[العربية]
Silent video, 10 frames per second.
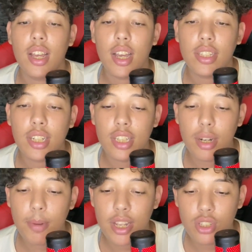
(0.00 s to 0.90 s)
آه، قدرت
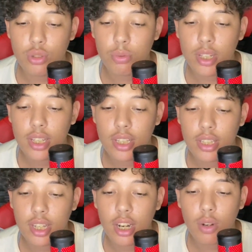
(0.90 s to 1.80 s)
نربح هاد الشويه هاد
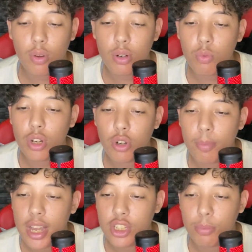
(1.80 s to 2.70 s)
الدراري
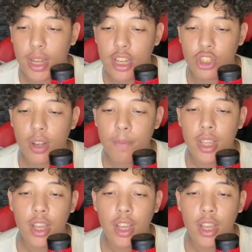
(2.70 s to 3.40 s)
وغنوريكم حاجه بحاجه